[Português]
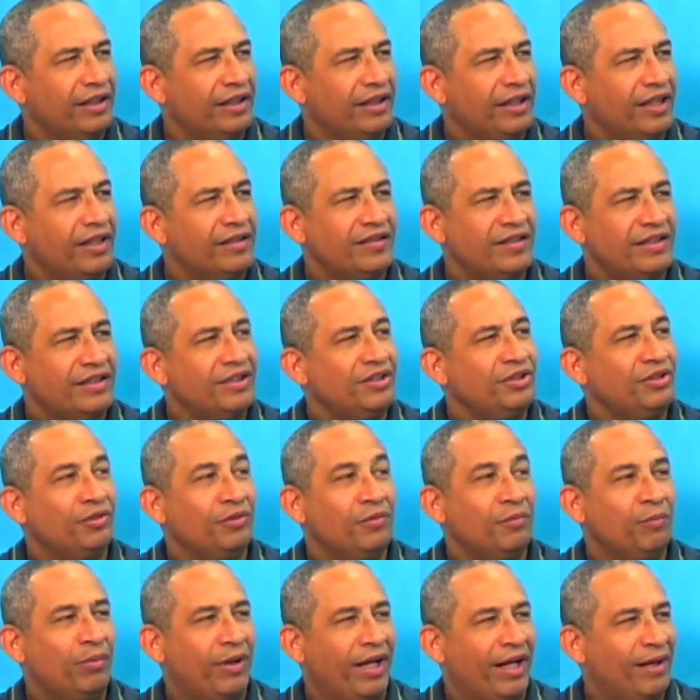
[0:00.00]
E às vezes a gente
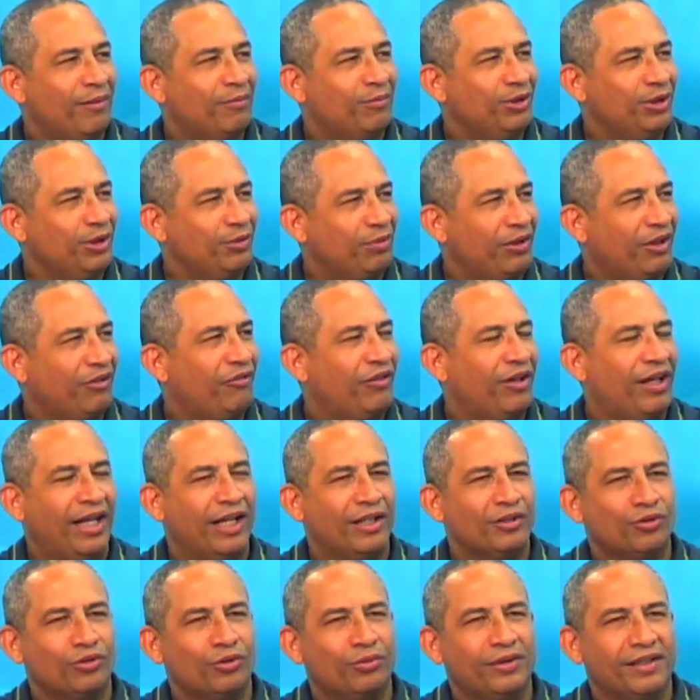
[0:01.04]
não para muito para
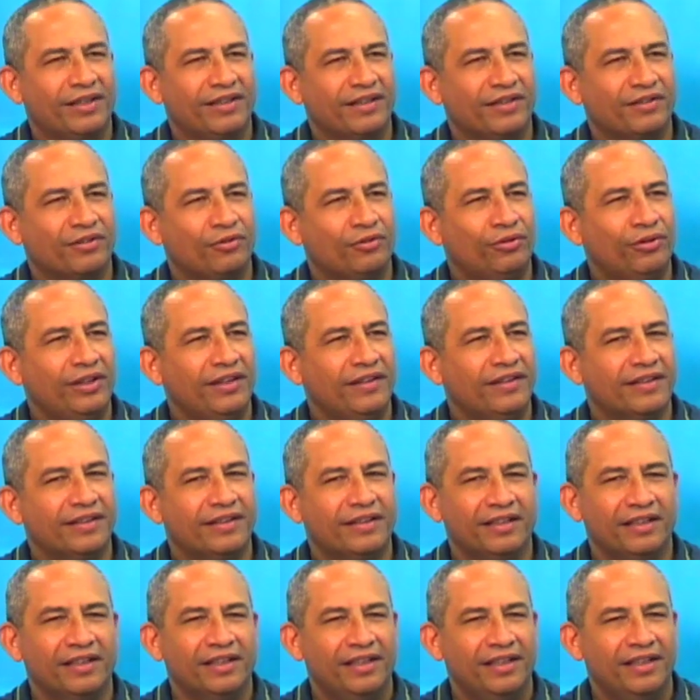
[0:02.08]
falar sobre essas
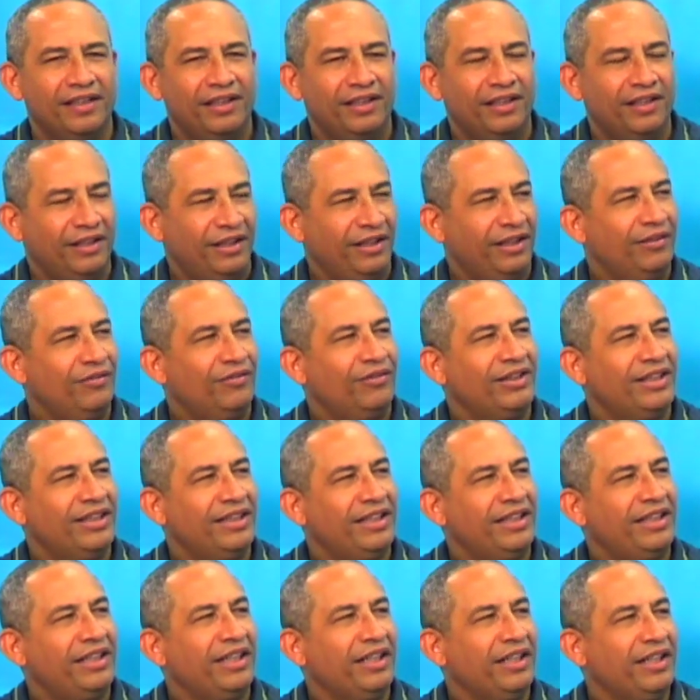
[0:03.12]
coisas. E
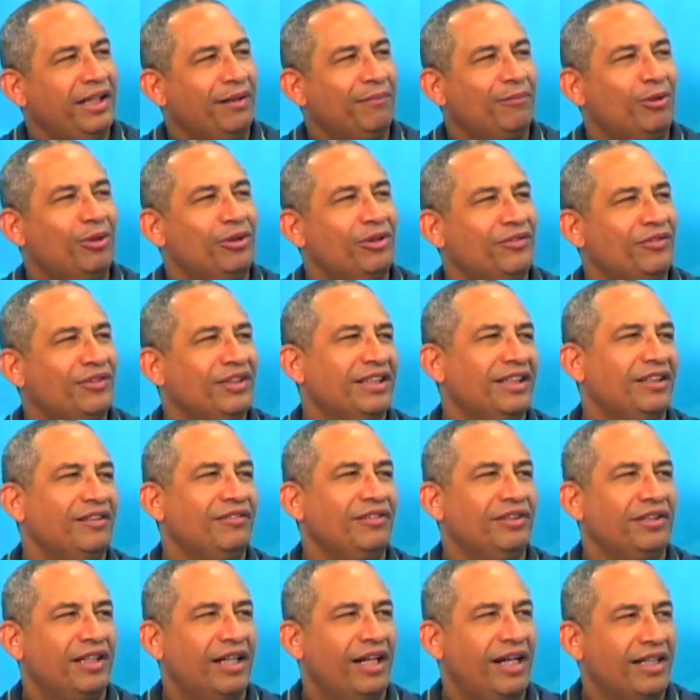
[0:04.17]
você aqui é, é bom que você
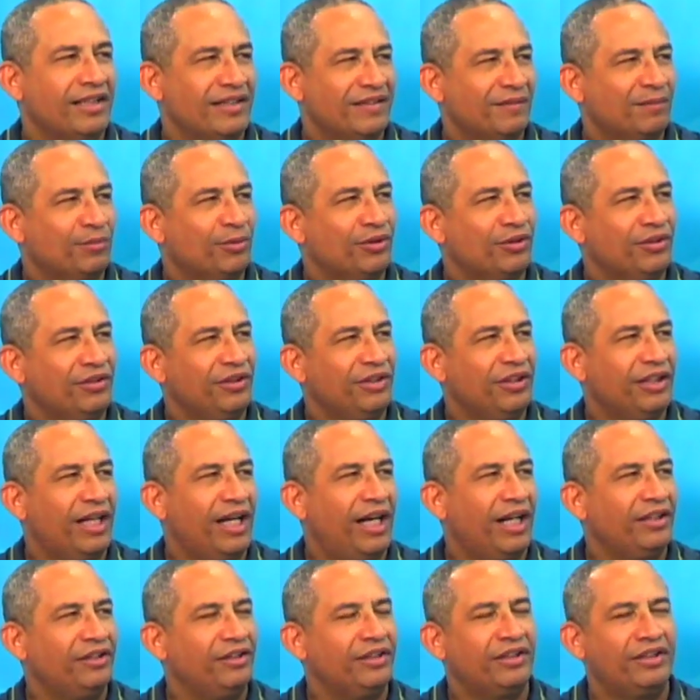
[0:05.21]
nos dá essa
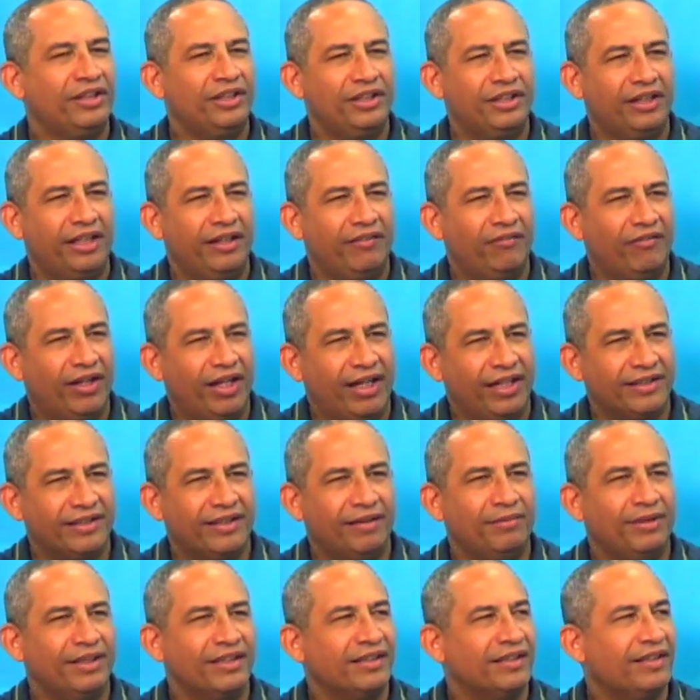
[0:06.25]
oportunidade de a gente levar
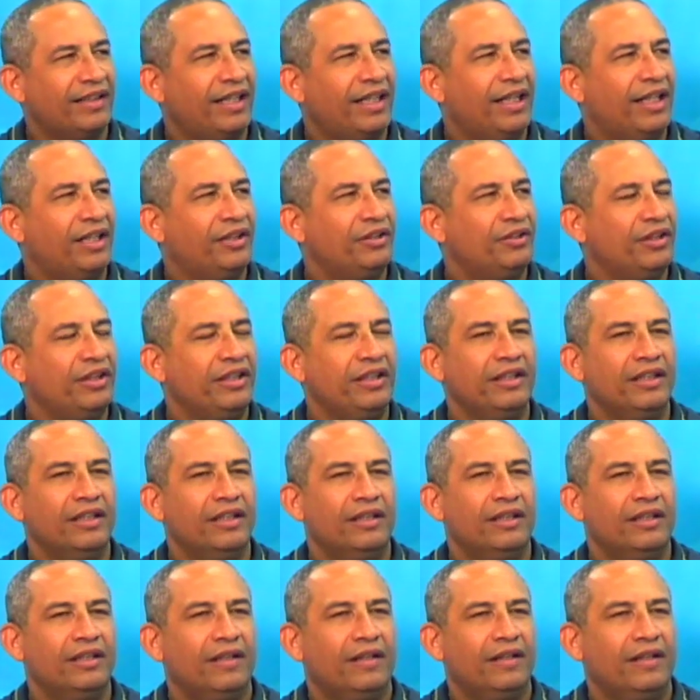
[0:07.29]
essa mensagem
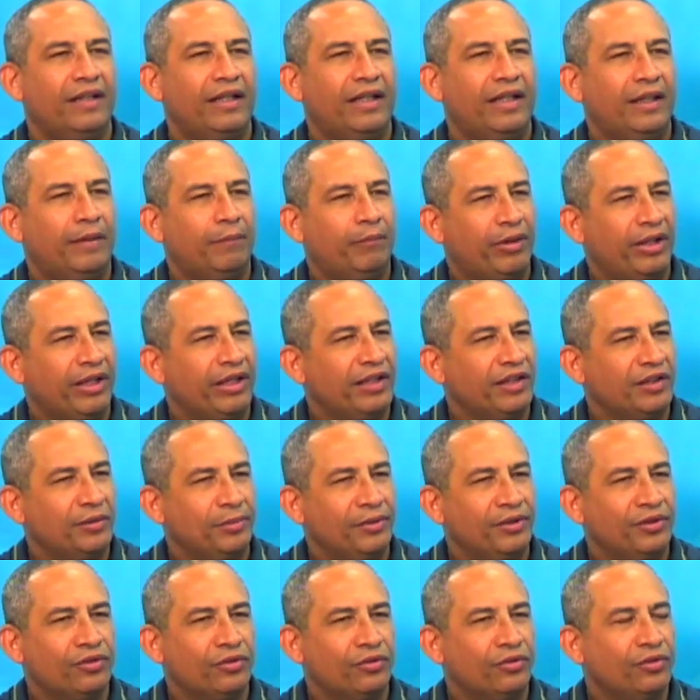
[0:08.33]
é, para que as
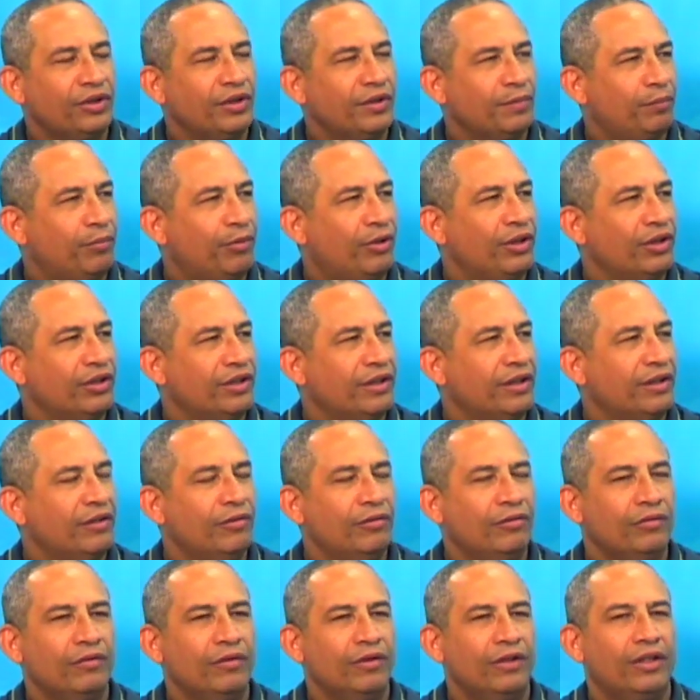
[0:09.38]
pessoas
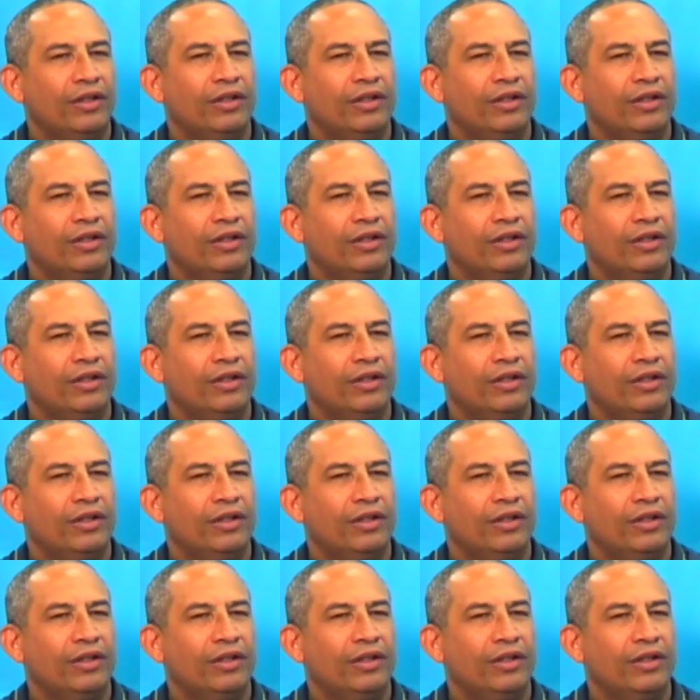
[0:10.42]
possam